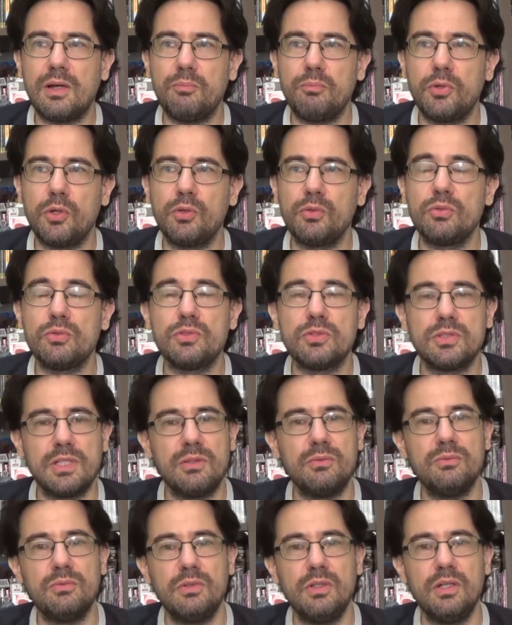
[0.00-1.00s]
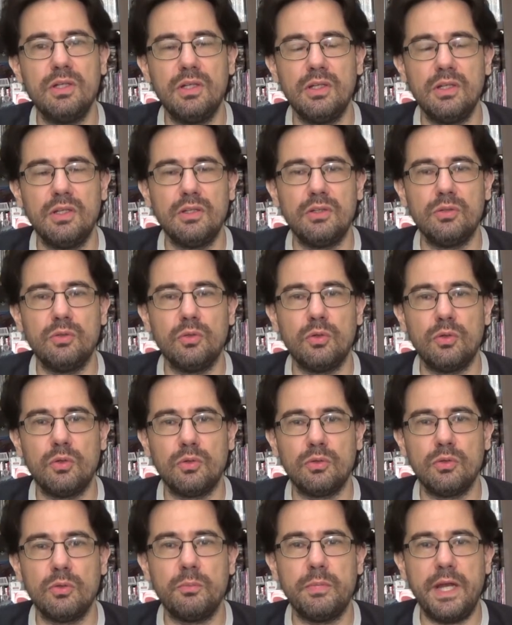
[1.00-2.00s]
a produção
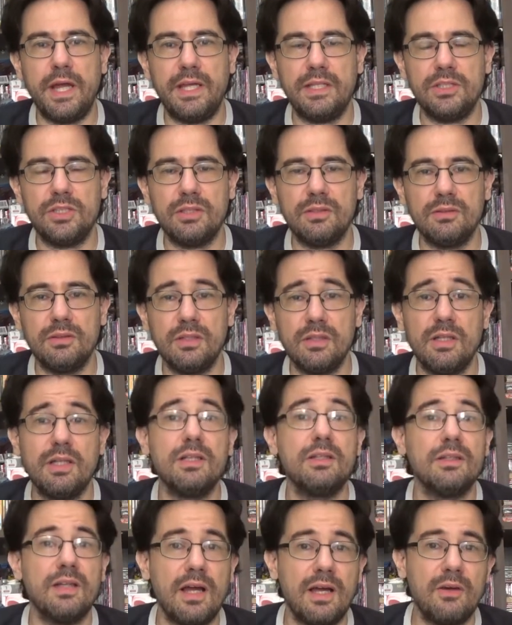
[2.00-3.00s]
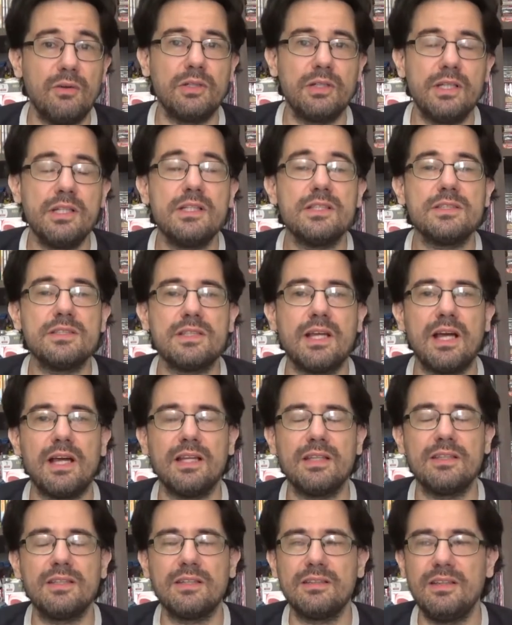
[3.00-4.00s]
do, do Breccia, que está
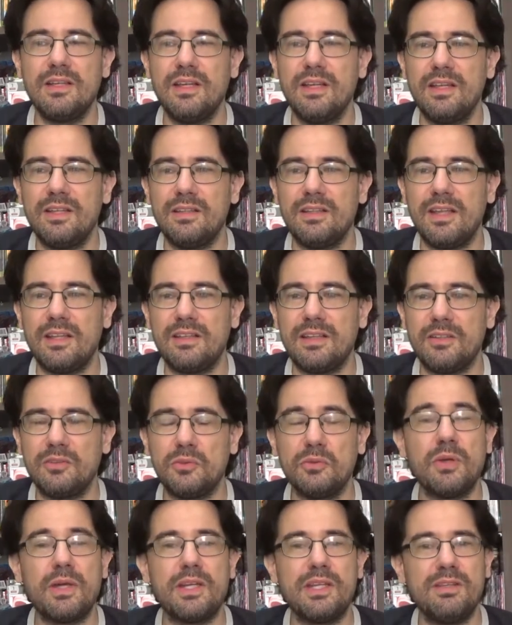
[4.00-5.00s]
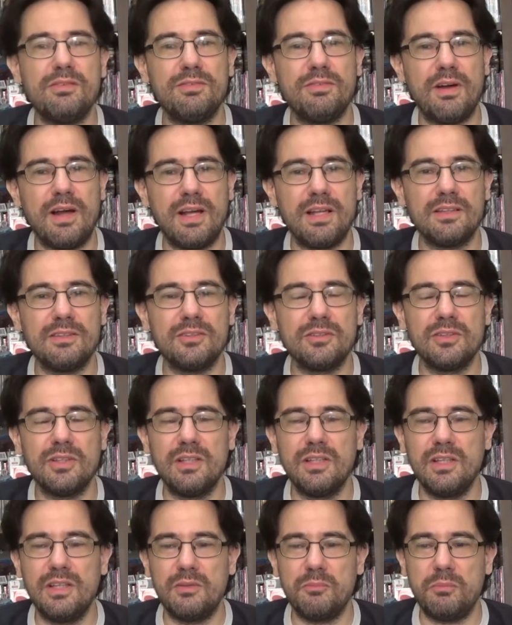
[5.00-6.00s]
organizada, está né, tá tudo arquivado
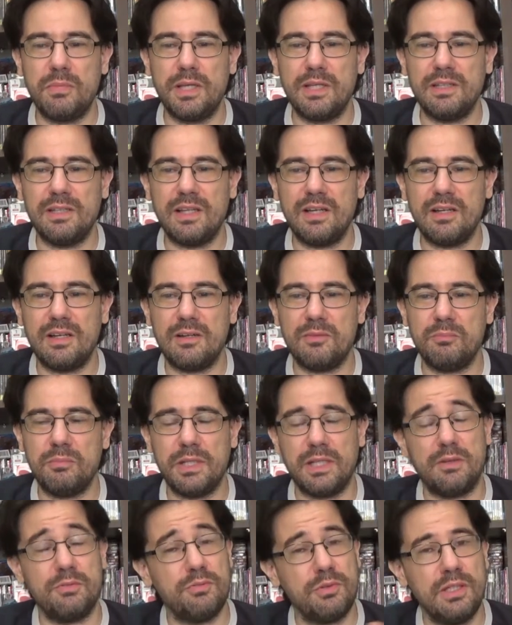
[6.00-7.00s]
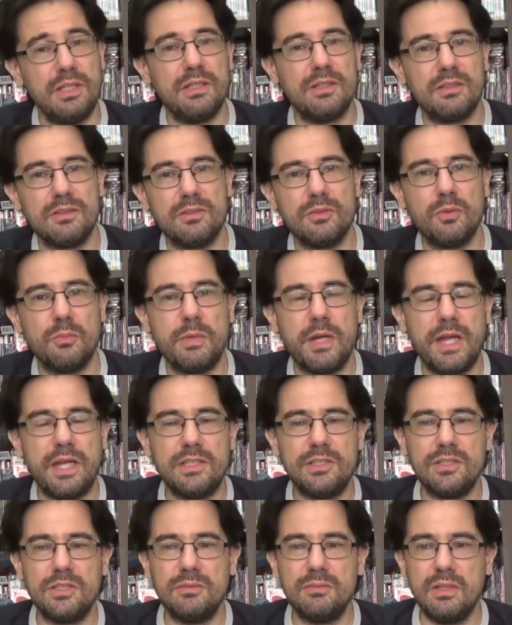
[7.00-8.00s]
pela, pela filha do
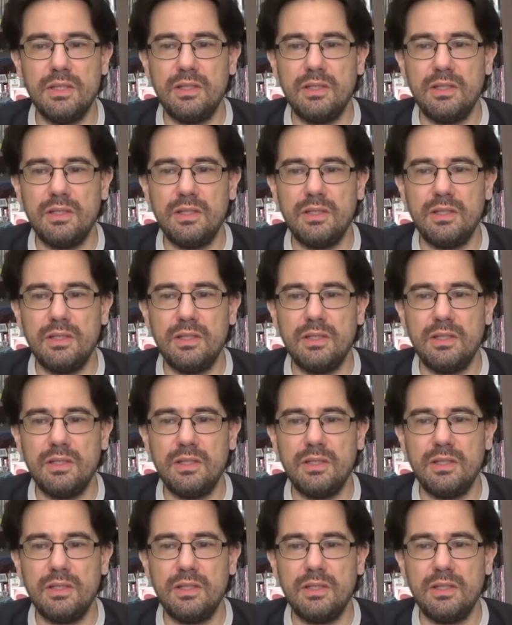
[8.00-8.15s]
Breccia,